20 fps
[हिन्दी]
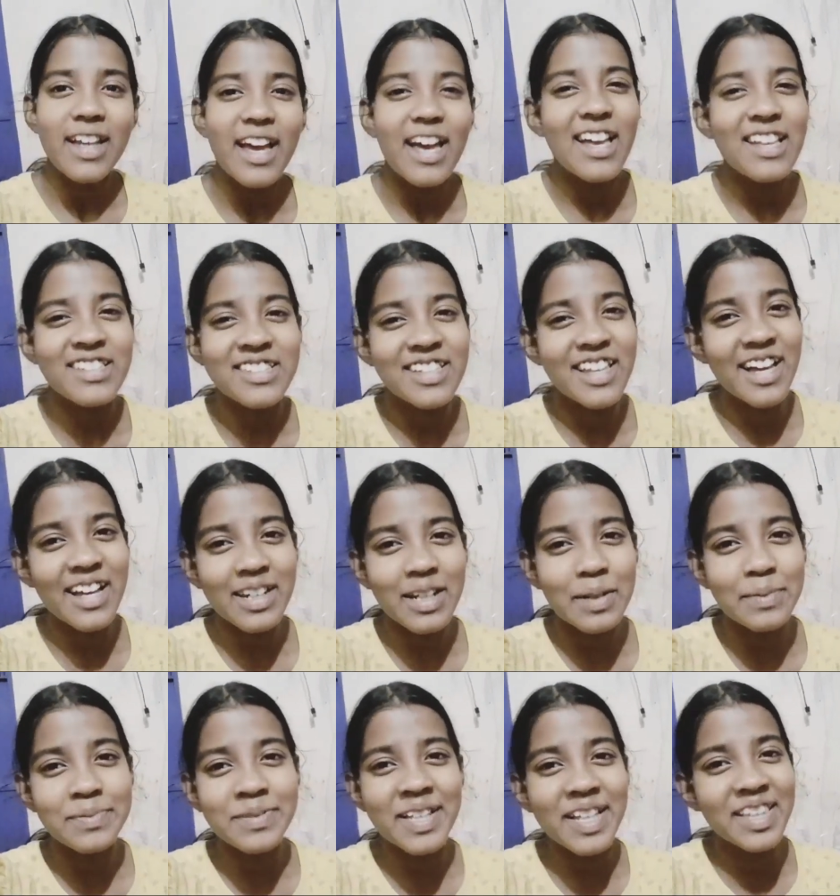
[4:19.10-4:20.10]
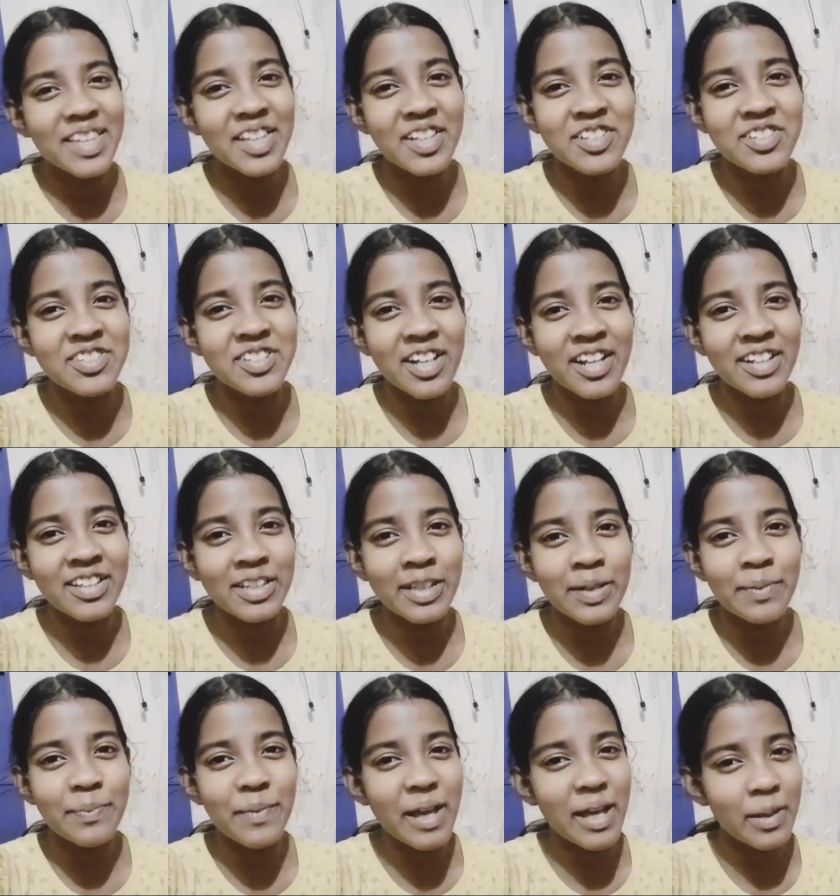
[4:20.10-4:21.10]
ऐसे आराम से तीन चार
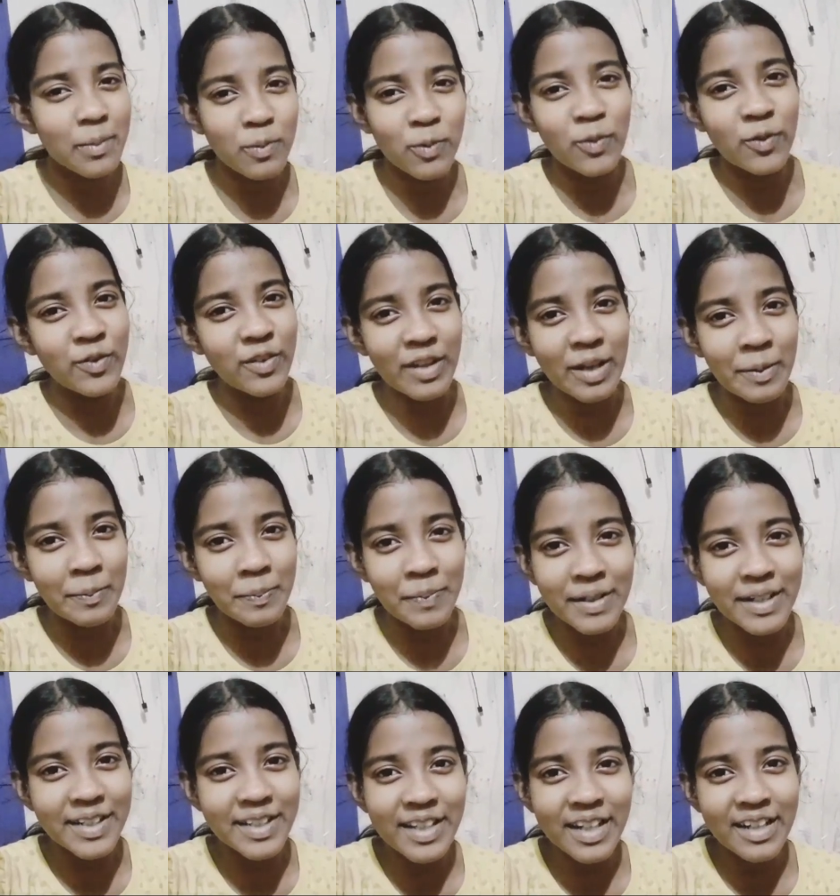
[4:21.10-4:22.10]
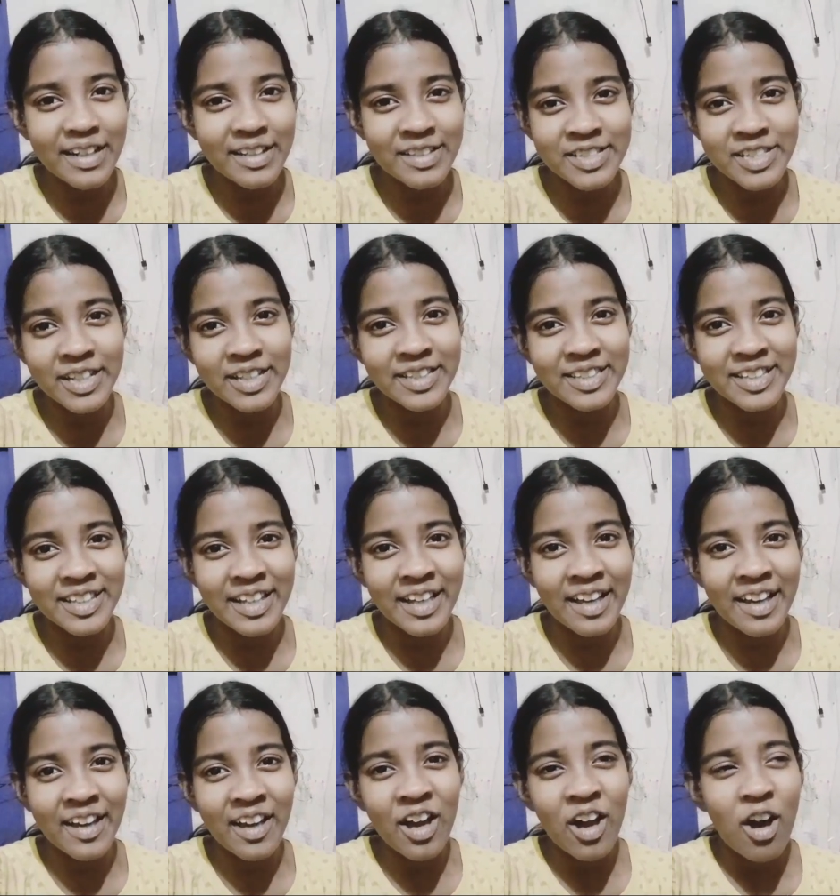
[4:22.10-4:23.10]
दिन में एक मूवी कंप्लीट कर सकते
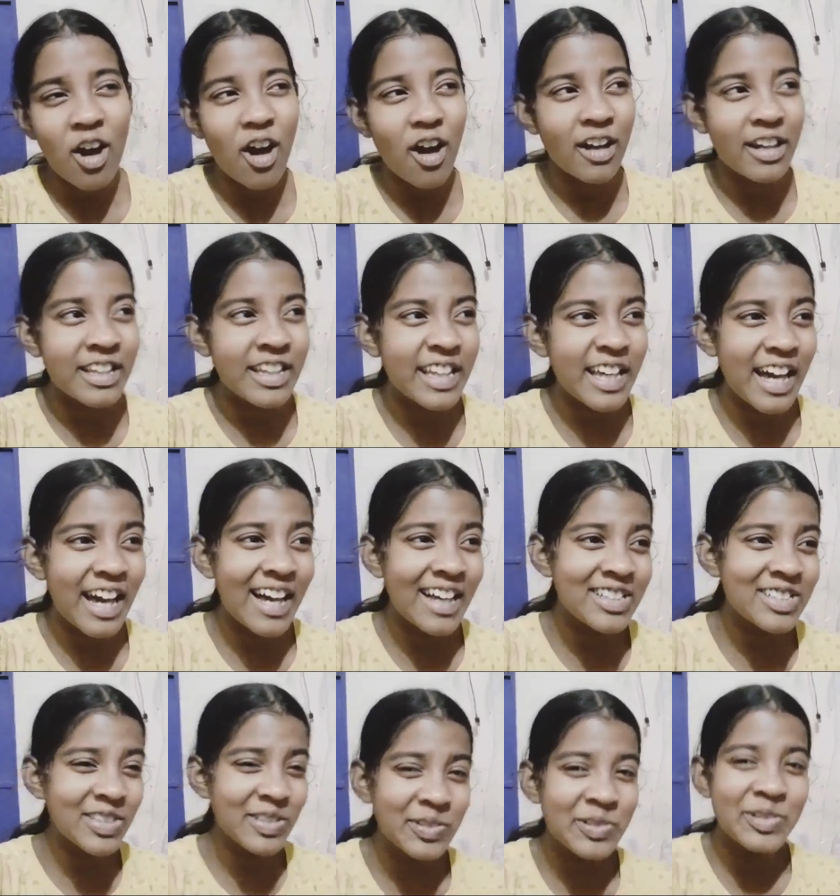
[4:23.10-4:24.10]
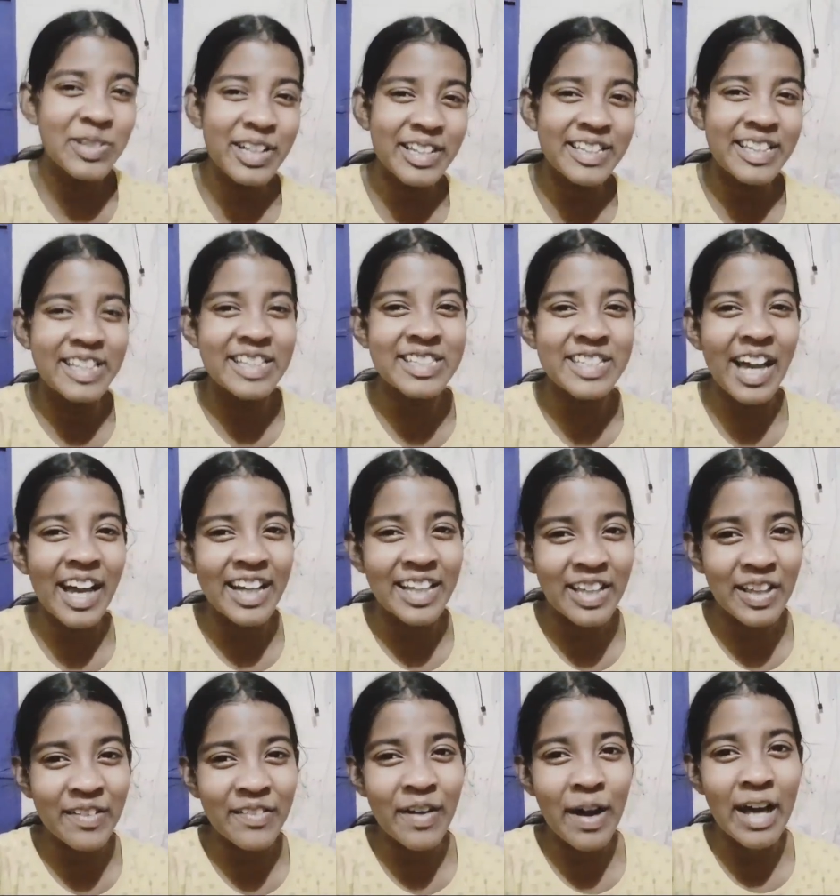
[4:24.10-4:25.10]
हैं और क्या ज़रूरत है
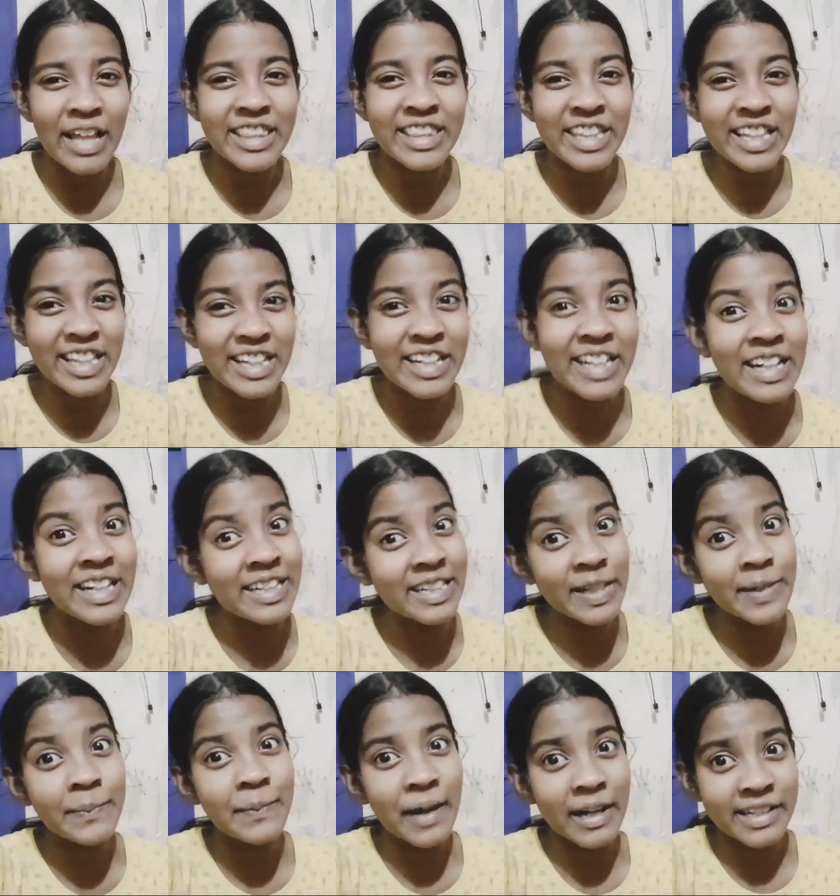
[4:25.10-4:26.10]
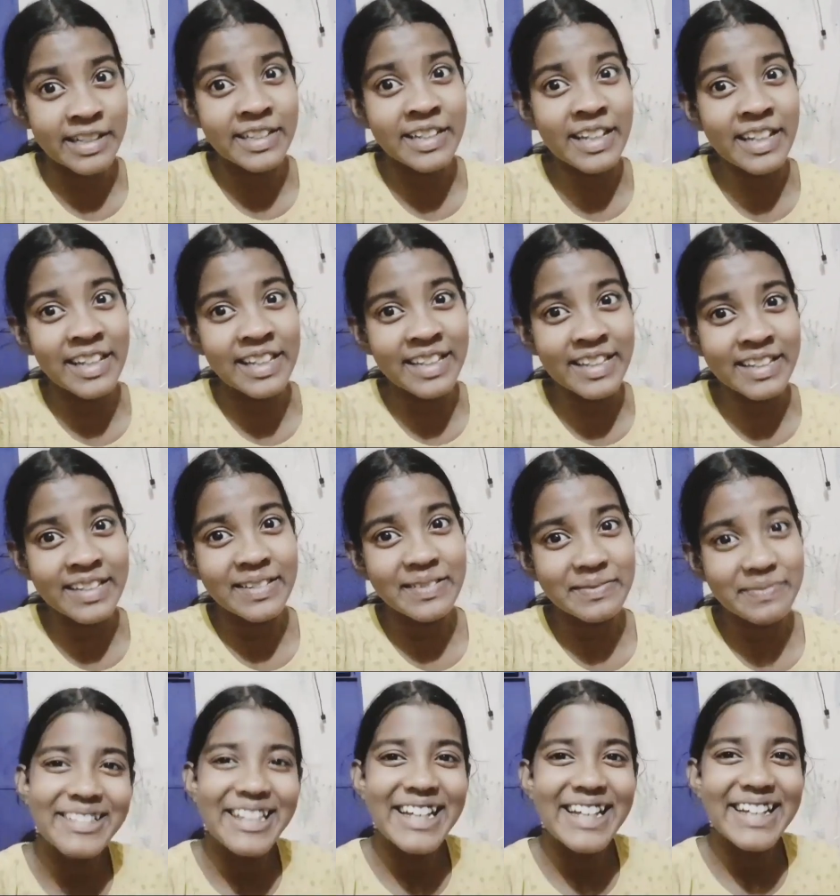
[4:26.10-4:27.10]
जाके वहाँ तीन घंटे बैठने की
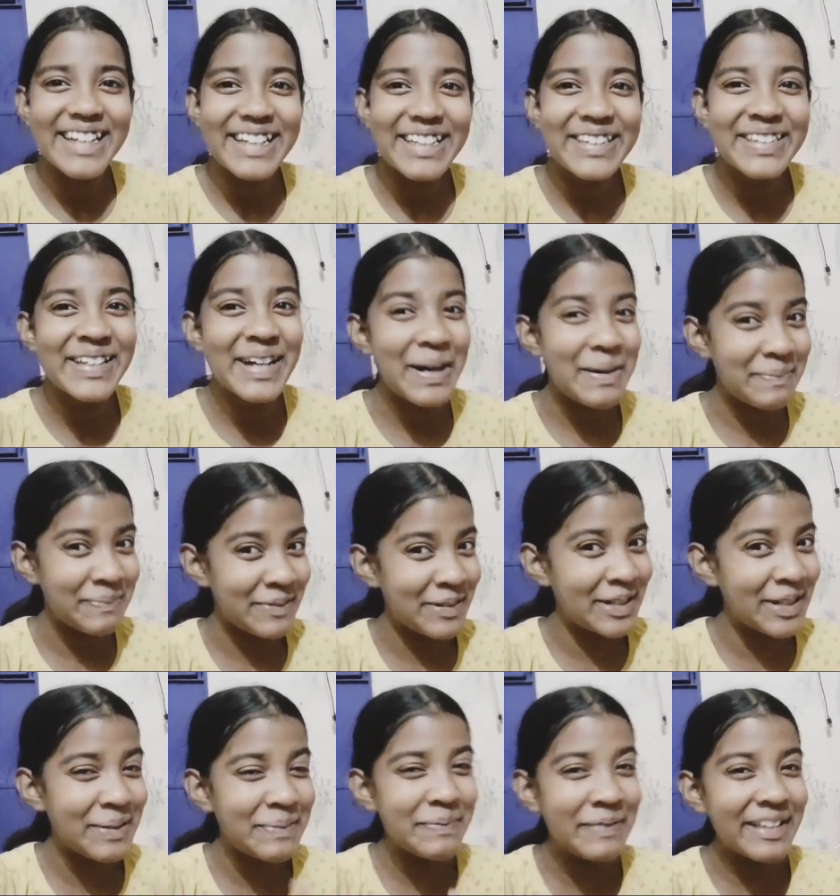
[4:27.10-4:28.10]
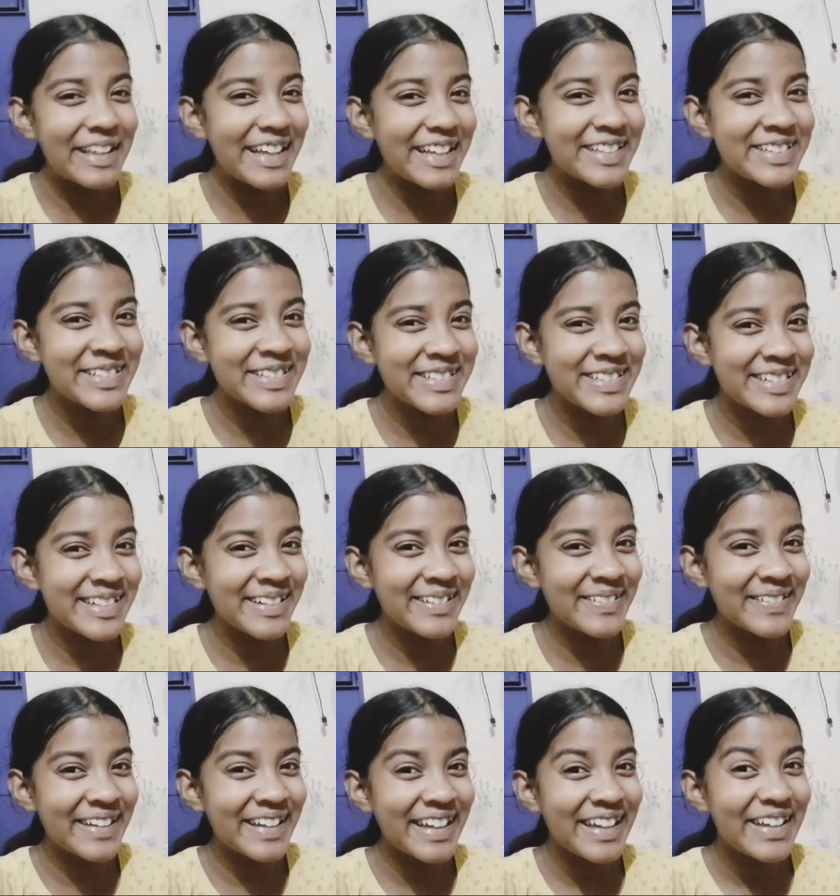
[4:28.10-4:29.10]
तो आप लोग अभी यही सोच रहे
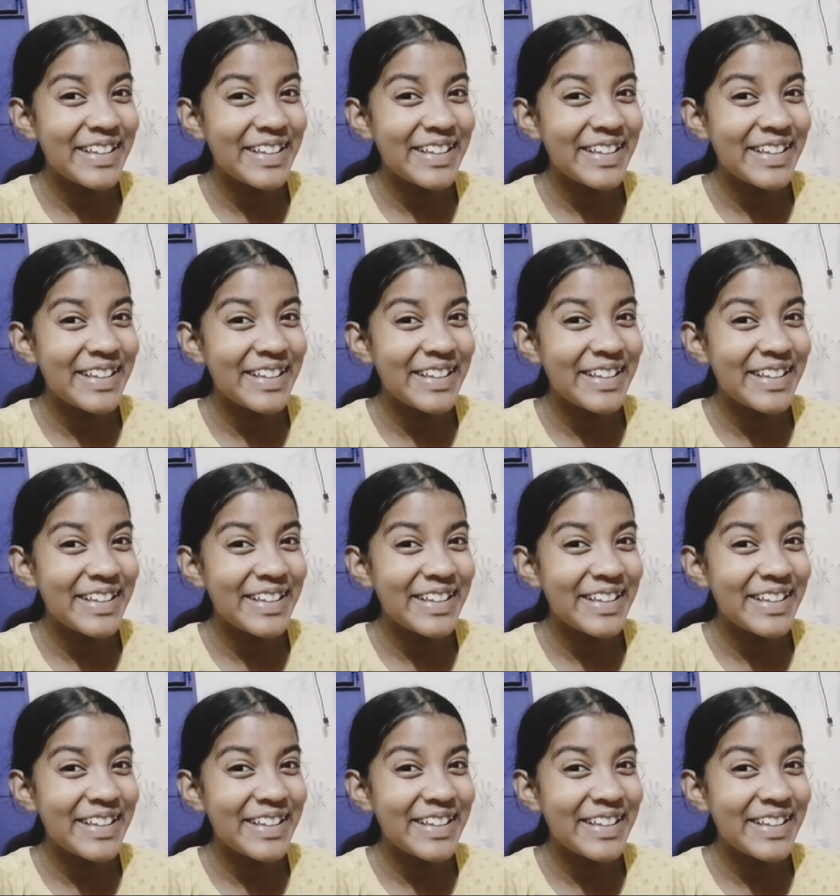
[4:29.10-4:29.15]
होंगे